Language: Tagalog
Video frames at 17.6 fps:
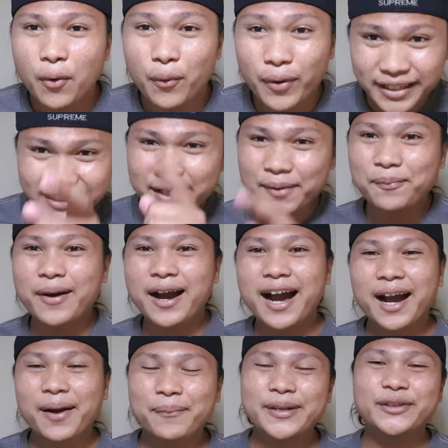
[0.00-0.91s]
What's up
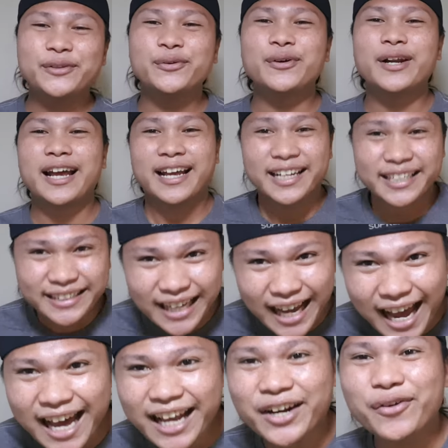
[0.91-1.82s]
mga kapintura?
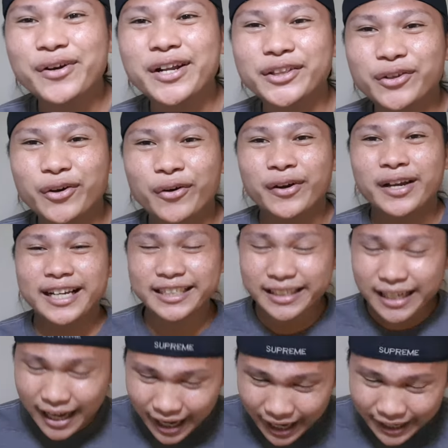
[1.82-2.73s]
Sa araw na to
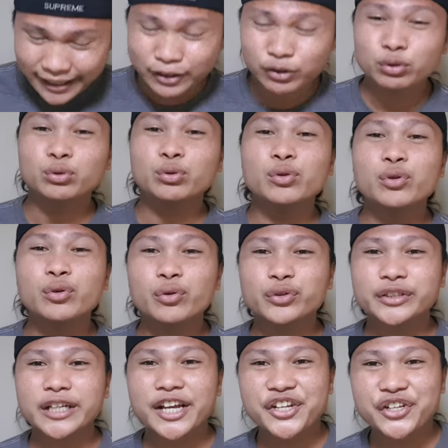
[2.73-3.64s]
is uh,
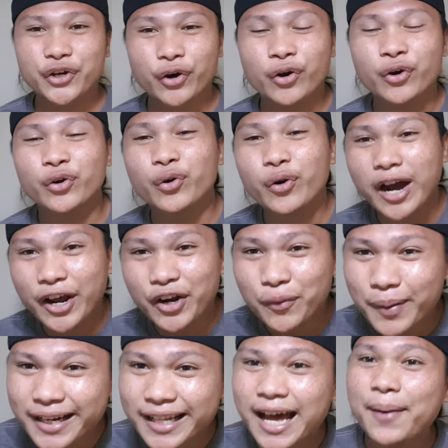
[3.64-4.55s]
ituturo ko sa inyo kung
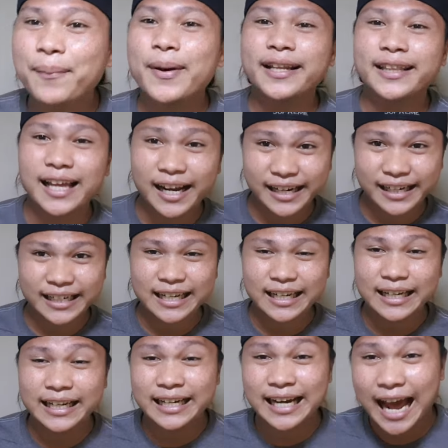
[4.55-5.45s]
ano ba dapat ang
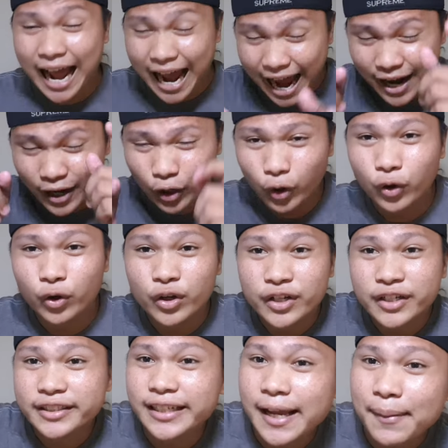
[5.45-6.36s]
inihinahalo
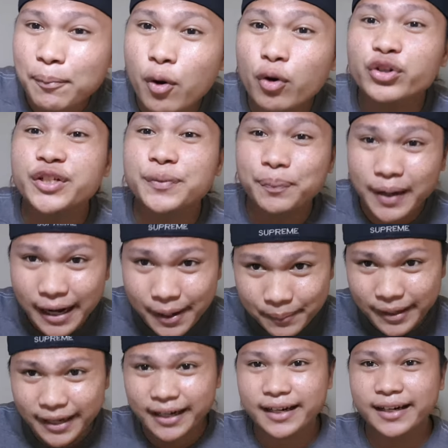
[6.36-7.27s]
sa epoxy
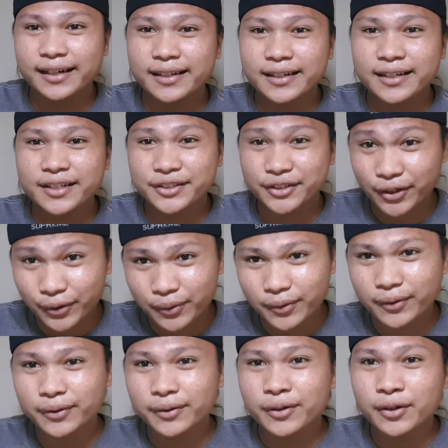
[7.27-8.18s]
primer.
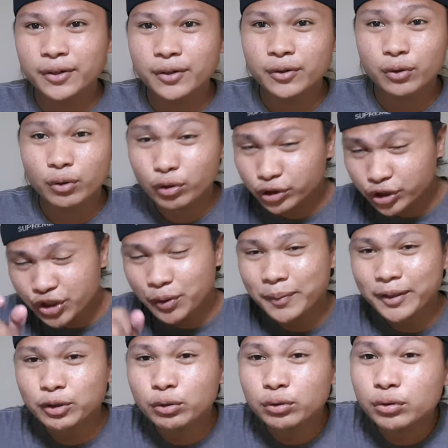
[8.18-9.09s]
So, kung gusto
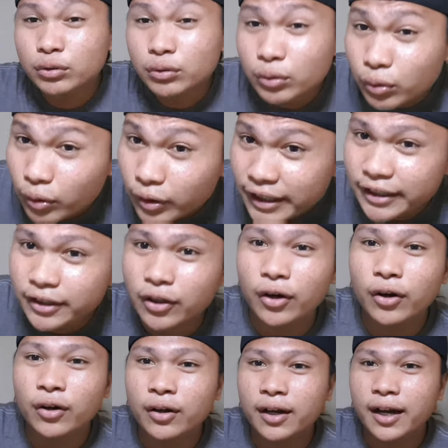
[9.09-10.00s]
nyo matuto tungkol
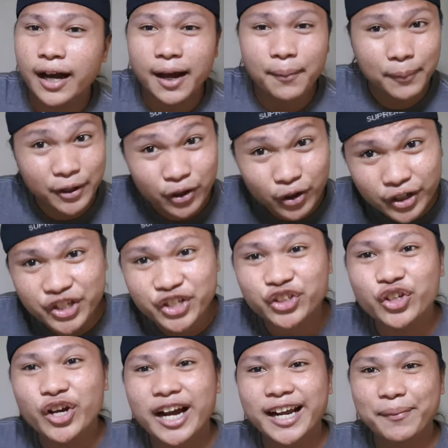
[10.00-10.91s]
dito, uh, panoorin
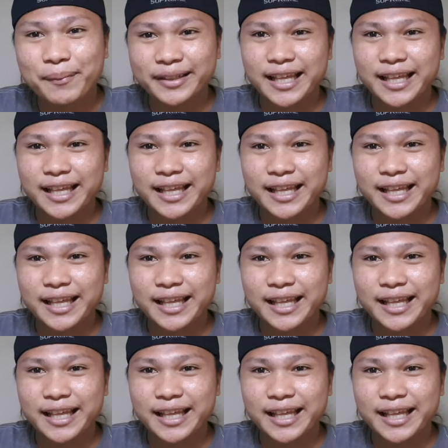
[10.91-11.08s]
nyo to hanggang